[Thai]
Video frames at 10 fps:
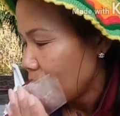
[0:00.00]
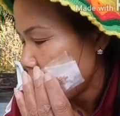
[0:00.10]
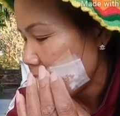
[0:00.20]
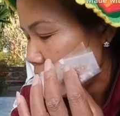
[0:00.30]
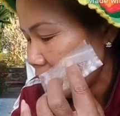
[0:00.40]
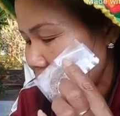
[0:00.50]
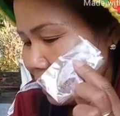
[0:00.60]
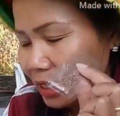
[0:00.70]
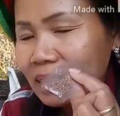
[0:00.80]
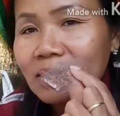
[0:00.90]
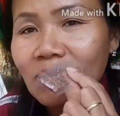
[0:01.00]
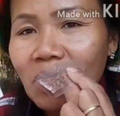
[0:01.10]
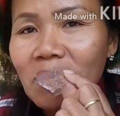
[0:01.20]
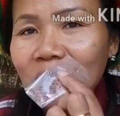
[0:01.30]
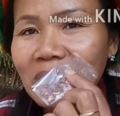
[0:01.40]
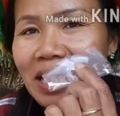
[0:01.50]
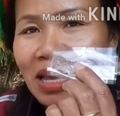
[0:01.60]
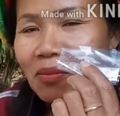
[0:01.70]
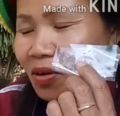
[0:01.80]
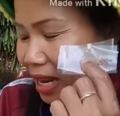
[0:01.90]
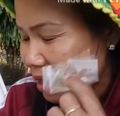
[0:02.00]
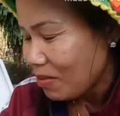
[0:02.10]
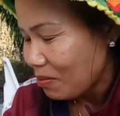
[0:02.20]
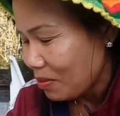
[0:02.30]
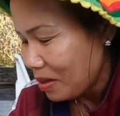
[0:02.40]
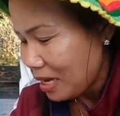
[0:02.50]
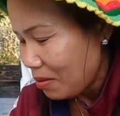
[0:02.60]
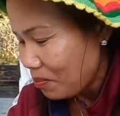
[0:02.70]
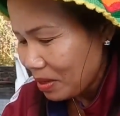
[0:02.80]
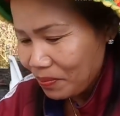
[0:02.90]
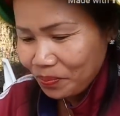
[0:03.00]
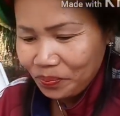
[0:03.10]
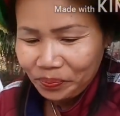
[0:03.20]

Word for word: นี่มะเขือเทศเนาะพอได้มาแบบนี้แล้วปุ๊บ